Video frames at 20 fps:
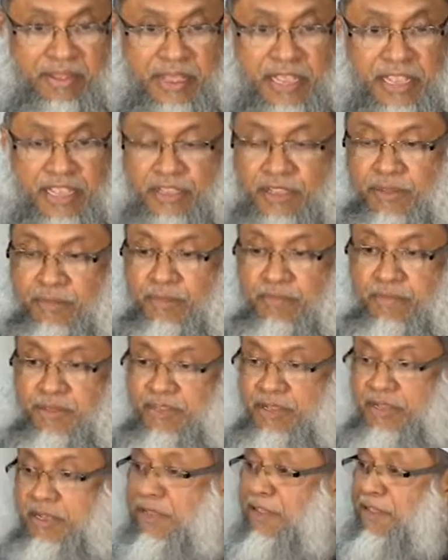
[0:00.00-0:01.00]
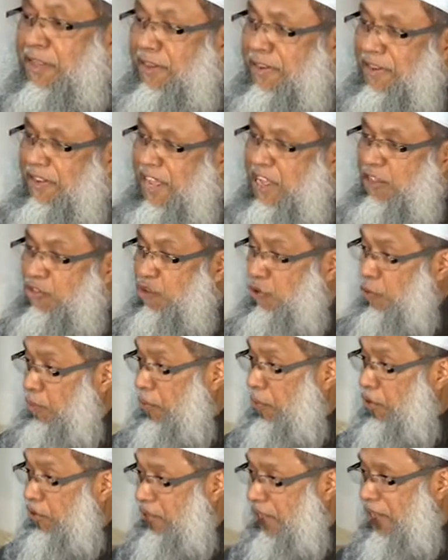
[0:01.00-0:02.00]
এই মিসকিন এই
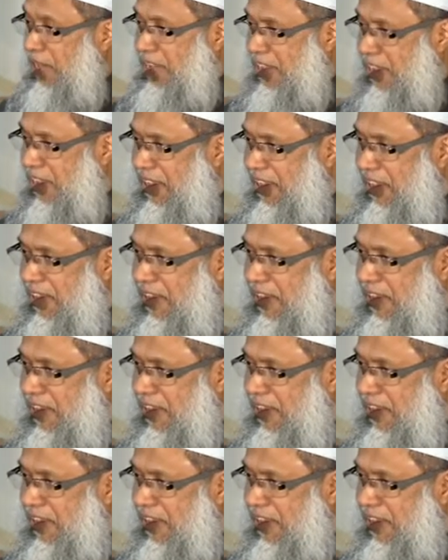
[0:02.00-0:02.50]
দুর্বলতা নিয়ে